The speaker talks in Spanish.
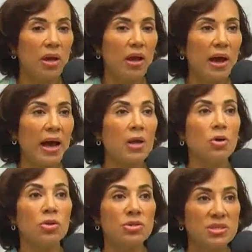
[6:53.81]
a
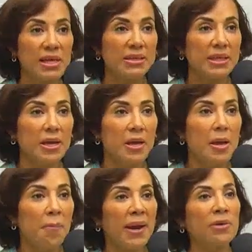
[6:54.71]
los docentes
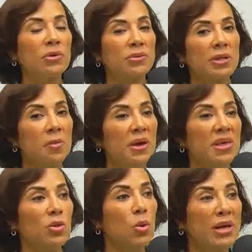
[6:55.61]
para un tema de
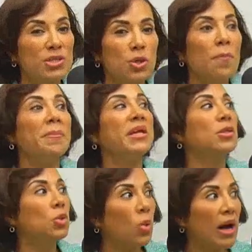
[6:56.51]
educación
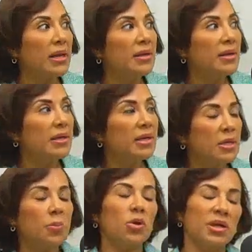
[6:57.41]
virtual y
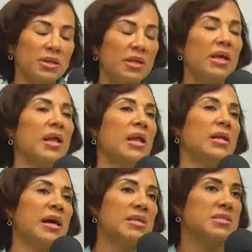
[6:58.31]
poder tener el
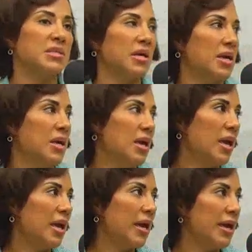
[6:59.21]
alcance
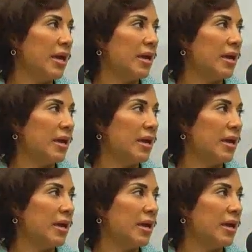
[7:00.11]
eh,